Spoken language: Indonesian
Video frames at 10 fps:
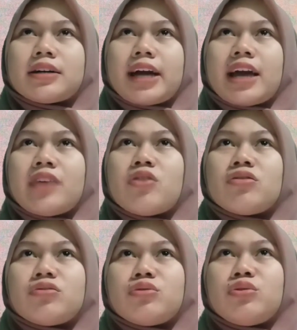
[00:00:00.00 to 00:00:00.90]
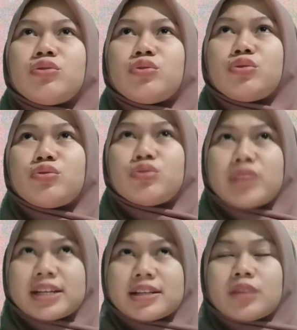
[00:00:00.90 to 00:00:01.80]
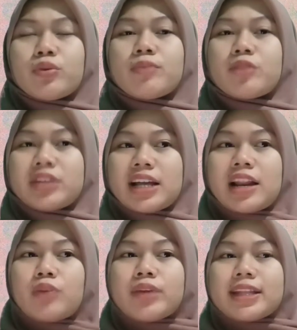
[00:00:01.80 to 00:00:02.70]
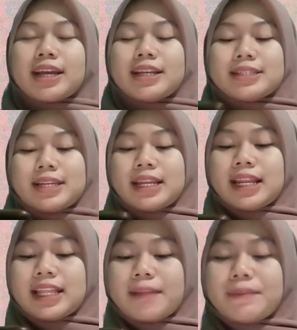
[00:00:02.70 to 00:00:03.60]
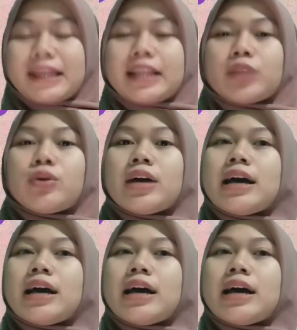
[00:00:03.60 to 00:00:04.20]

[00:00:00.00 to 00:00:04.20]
kayak don unduh dulu ya si Twibbonnya lalu kita edit sendiri tapi ini tuh